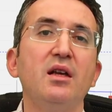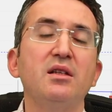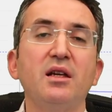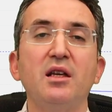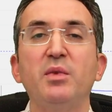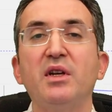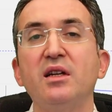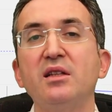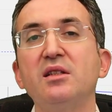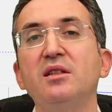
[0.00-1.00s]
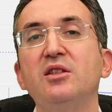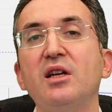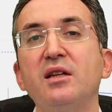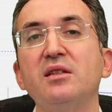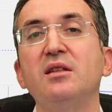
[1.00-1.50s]
sanki bir krizin
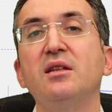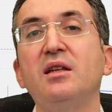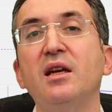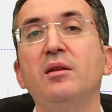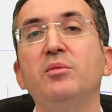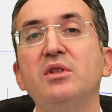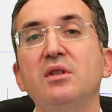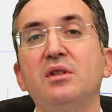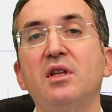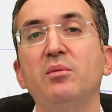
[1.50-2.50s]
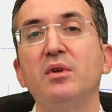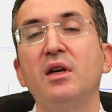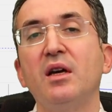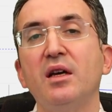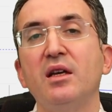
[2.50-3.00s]
içerisinde değilmişiz gibi
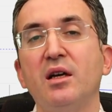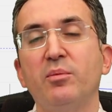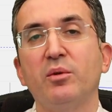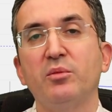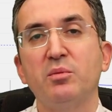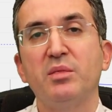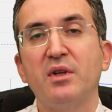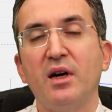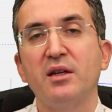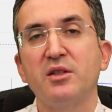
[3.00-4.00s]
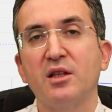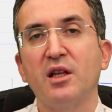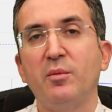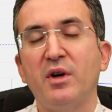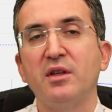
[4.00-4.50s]
yapılmış bir
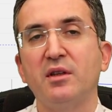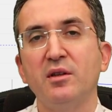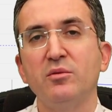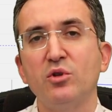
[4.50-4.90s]
açıklamaydı.